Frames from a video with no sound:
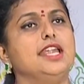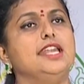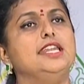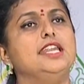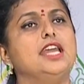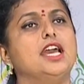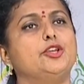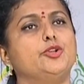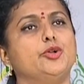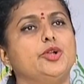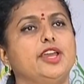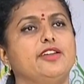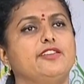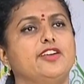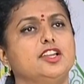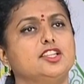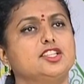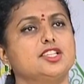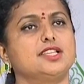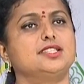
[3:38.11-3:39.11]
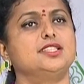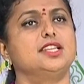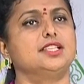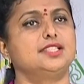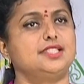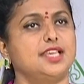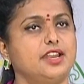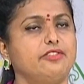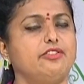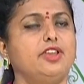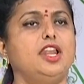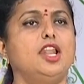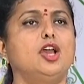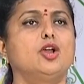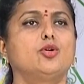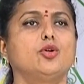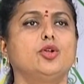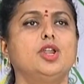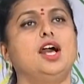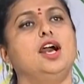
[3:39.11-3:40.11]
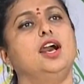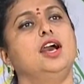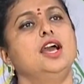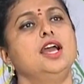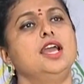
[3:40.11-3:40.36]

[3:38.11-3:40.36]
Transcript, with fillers: ఇండియా టుడే వాళ్ళు చేసిన సర్వేలో కూడా